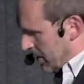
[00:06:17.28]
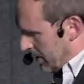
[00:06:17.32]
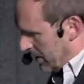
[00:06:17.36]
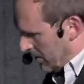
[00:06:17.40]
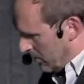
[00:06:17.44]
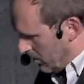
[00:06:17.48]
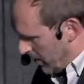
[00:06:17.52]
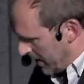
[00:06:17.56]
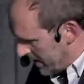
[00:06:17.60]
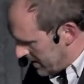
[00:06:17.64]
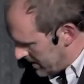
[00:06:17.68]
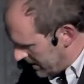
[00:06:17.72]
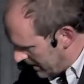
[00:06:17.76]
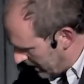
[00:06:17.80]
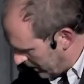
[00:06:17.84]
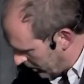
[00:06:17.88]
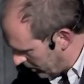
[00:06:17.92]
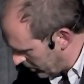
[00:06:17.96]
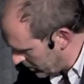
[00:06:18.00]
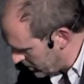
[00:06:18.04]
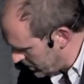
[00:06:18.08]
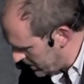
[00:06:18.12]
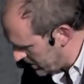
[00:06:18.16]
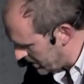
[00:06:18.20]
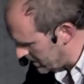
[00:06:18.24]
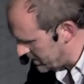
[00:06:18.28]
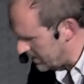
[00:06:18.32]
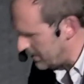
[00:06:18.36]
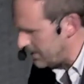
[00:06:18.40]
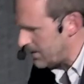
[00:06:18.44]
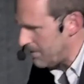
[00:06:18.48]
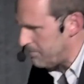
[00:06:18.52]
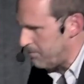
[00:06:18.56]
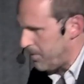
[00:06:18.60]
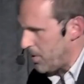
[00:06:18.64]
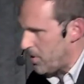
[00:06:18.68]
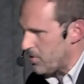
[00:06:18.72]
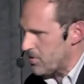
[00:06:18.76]
quindi questa roccia si
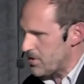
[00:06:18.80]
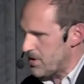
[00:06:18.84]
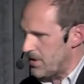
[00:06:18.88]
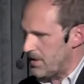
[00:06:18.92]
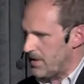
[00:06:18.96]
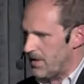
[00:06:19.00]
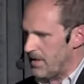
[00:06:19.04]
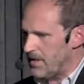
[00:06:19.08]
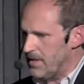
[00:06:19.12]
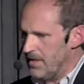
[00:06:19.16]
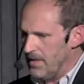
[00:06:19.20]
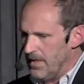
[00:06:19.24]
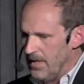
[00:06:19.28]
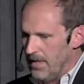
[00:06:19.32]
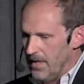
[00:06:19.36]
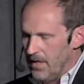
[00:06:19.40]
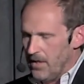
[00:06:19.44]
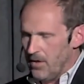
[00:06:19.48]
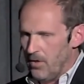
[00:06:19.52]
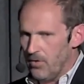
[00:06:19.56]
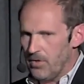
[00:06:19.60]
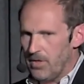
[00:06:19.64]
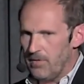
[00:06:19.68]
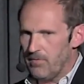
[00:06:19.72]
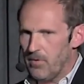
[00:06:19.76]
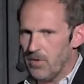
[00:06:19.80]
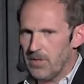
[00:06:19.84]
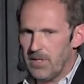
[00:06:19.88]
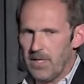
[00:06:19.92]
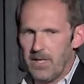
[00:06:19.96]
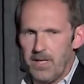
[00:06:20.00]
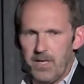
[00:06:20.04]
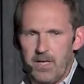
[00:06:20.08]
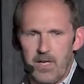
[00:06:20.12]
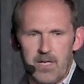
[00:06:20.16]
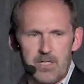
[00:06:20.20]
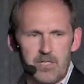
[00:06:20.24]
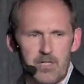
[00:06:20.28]
deposita ogni volta
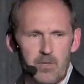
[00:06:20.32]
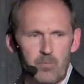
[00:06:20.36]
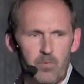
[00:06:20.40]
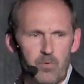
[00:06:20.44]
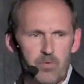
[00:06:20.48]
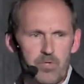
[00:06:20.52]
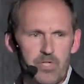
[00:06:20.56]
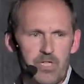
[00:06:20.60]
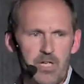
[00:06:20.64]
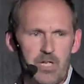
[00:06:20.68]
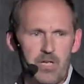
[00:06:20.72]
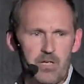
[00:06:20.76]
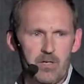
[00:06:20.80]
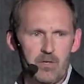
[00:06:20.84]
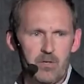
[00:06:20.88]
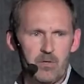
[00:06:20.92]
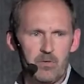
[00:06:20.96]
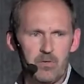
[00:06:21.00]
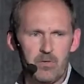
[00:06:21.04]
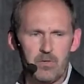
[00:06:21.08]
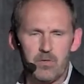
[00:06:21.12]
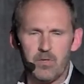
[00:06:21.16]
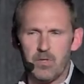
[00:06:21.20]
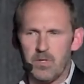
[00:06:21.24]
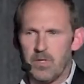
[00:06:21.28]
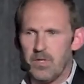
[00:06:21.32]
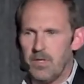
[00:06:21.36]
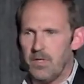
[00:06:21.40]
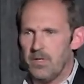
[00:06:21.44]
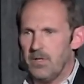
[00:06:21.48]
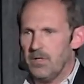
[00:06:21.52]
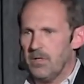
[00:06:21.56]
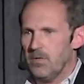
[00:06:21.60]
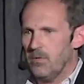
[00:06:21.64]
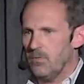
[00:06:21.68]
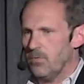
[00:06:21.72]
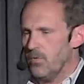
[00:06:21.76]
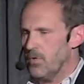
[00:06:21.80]
che nasce un oceano.
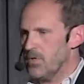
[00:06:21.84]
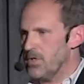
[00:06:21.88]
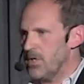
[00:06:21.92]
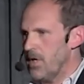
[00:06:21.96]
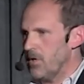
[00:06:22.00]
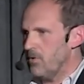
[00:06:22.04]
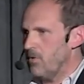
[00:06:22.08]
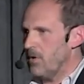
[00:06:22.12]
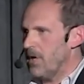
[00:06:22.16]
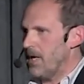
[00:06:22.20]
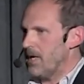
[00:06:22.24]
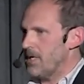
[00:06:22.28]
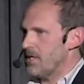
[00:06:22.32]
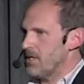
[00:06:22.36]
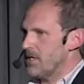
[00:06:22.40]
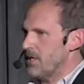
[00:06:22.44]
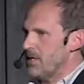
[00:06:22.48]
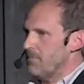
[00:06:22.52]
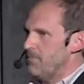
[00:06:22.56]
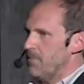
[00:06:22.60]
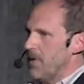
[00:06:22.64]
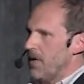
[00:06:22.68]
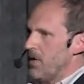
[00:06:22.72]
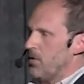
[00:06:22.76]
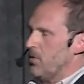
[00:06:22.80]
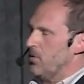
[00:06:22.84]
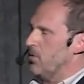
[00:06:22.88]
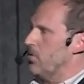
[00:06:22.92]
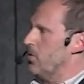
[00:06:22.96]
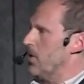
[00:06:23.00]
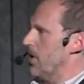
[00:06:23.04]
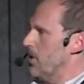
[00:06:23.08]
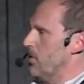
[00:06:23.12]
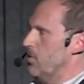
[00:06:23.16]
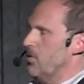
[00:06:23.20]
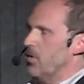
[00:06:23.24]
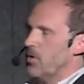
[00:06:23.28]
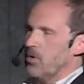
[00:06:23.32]
Un oceano nasce per
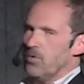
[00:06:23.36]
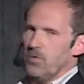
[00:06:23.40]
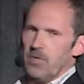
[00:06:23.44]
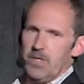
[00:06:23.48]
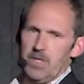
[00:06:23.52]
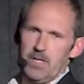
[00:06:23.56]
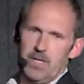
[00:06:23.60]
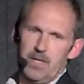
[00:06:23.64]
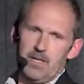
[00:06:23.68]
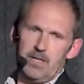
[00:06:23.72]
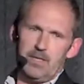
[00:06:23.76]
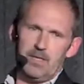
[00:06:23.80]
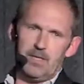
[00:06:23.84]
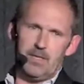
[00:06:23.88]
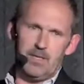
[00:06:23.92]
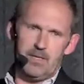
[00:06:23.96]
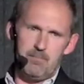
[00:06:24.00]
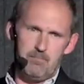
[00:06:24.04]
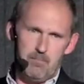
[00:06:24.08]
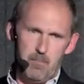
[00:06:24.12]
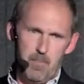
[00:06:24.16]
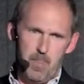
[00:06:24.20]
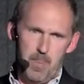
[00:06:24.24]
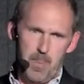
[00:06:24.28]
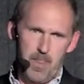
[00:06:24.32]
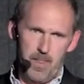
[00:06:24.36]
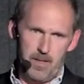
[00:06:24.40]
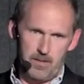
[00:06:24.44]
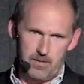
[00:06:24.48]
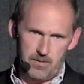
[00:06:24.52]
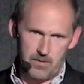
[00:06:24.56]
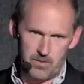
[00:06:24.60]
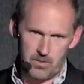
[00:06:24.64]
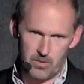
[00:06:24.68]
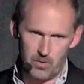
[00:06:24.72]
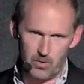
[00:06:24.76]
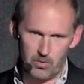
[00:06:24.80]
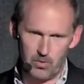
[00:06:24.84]
rottura di un continente,
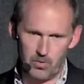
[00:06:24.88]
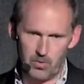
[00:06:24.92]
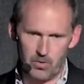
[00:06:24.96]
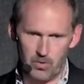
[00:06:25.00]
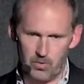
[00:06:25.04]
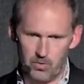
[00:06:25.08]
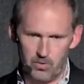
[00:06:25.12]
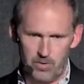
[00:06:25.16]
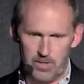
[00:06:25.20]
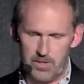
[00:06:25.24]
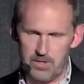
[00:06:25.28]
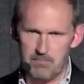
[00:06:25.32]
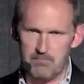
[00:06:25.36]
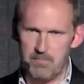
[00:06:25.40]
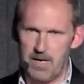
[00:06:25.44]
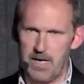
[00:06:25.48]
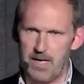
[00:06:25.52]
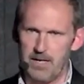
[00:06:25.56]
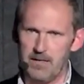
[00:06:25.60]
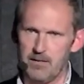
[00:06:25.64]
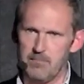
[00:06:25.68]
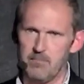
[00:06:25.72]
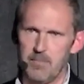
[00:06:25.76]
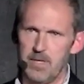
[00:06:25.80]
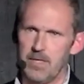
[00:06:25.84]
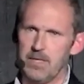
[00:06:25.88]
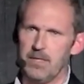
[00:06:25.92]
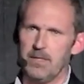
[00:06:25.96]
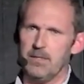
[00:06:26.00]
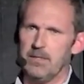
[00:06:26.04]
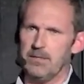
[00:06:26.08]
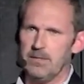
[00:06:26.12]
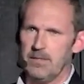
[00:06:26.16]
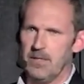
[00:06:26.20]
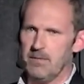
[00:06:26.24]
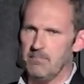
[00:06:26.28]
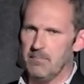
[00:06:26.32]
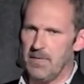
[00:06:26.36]
sotto il
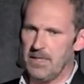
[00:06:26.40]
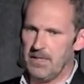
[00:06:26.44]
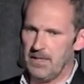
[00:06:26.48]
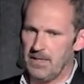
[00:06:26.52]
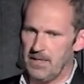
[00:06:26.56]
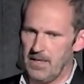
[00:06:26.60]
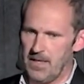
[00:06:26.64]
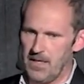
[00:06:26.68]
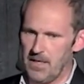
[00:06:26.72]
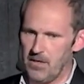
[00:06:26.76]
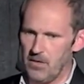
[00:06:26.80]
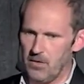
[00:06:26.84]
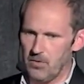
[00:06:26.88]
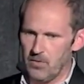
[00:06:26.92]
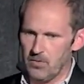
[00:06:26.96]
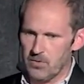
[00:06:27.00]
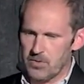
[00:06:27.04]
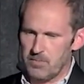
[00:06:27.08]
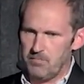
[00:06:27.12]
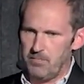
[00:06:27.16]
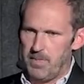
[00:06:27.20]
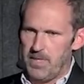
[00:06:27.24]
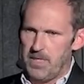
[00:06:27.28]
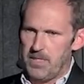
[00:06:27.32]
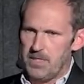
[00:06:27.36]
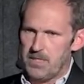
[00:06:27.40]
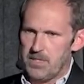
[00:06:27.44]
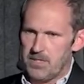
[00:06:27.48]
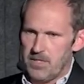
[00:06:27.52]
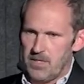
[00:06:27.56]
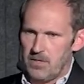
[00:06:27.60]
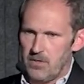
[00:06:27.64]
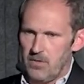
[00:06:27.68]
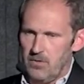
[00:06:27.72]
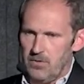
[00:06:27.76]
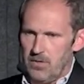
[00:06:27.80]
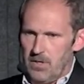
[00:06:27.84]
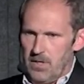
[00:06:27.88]
magma del mantello
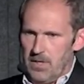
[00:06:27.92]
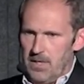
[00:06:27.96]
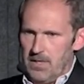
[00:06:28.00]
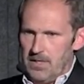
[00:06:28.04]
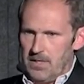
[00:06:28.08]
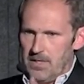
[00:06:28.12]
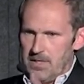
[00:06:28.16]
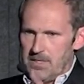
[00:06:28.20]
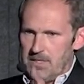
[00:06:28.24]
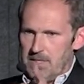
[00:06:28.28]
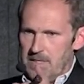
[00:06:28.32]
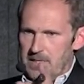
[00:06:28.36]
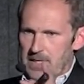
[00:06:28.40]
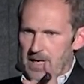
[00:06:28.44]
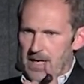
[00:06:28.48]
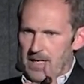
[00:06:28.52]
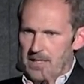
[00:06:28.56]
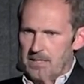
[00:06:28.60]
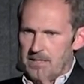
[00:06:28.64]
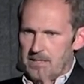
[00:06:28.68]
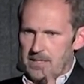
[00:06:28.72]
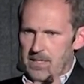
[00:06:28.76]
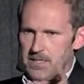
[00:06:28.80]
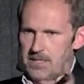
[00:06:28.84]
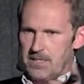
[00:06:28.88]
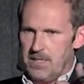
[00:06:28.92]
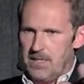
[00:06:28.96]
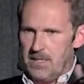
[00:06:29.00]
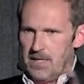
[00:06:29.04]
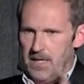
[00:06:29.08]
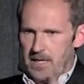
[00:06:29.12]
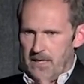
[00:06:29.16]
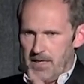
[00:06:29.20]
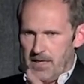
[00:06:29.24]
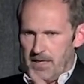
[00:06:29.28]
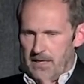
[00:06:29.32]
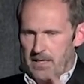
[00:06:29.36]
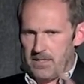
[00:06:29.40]
spinge, il continente si alza, si
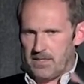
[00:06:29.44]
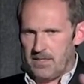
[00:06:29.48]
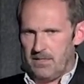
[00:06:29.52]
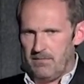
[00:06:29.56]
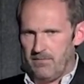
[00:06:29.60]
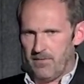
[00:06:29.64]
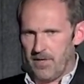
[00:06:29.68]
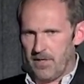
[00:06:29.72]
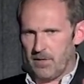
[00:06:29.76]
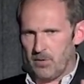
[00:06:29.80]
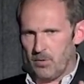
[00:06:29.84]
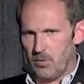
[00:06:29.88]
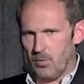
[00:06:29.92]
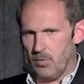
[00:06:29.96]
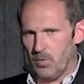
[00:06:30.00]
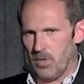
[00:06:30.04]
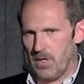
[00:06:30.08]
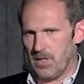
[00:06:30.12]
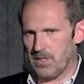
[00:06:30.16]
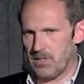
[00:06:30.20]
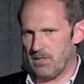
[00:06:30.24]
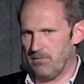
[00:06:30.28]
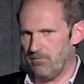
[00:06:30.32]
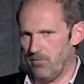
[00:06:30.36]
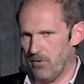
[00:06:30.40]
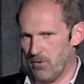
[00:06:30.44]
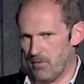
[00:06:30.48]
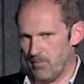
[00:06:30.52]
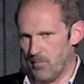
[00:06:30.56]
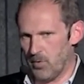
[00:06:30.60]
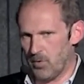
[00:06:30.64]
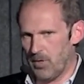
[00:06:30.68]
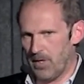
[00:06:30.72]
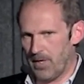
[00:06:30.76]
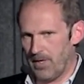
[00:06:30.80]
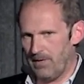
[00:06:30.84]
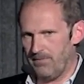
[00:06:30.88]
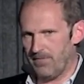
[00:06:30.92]
inarca, si frattura, si
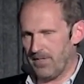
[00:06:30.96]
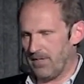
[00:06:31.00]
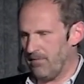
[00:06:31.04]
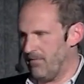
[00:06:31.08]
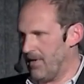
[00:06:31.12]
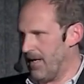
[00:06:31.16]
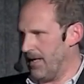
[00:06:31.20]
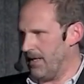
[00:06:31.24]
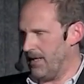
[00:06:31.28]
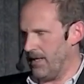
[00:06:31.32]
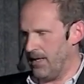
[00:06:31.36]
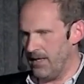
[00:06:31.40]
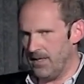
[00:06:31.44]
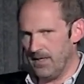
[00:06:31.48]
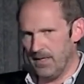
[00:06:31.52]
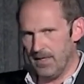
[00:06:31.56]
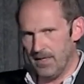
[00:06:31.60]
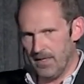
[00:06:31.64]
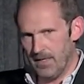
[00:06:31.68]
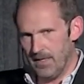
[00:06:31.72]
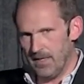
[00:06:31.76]
forma una rift valley,